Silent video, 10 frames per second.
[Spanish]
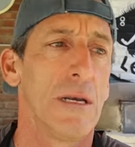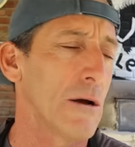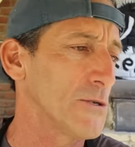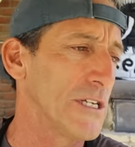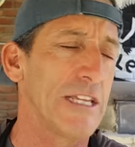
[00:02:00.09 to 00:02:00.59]

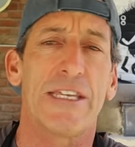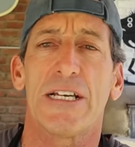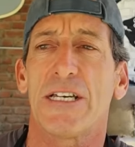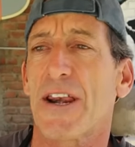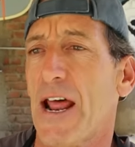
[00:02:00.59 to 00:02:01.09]
La cocina tiene
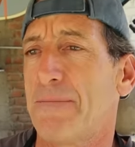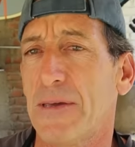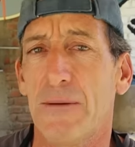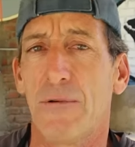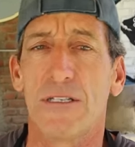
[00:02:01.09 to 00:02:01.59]
que ser
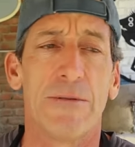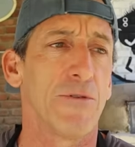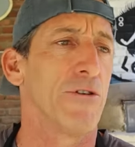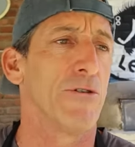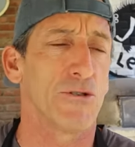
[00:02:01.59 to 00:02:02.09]
rápida porque el
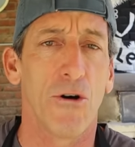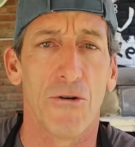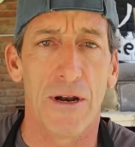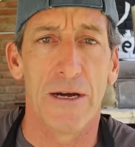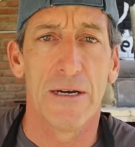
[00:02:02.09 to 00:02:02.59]
tiempo no nos
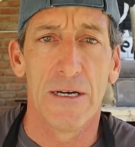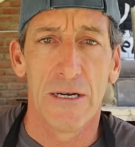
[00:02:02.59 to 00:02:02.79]
sobra.